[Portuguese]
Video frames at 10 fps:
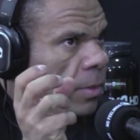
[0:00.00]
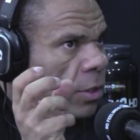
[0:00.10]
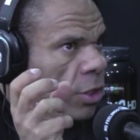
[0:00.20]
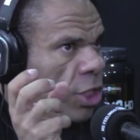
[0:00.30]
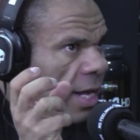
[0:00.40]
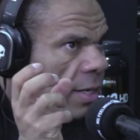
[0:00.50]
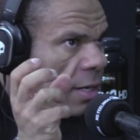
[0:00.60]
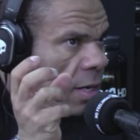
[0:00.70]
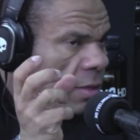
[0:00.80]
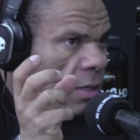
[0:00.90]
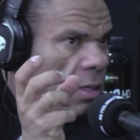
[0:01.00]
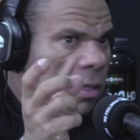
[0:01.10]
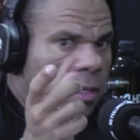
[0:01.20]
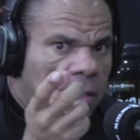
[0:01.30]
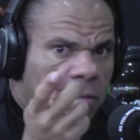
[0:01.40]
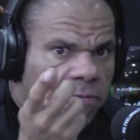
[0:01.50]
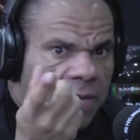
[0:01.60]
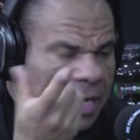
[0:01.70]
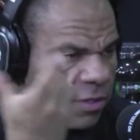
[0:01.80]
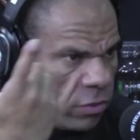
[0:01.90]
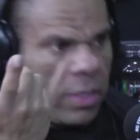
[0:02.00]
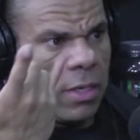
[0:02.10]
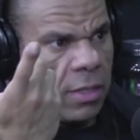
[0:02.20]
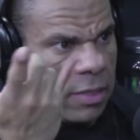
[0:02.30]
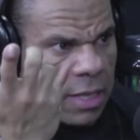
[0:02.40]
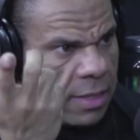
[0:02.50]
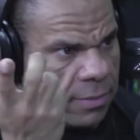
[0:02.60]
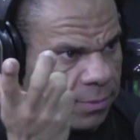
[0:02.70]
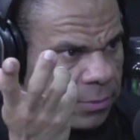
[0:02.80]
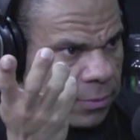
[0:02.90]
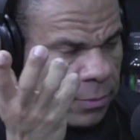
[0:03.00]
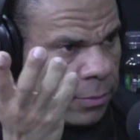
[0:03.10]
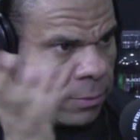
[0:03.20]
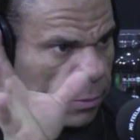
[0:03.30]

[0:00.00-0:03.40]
Jay Cutler e Flex Williams, sei lá. Ok, os dois eu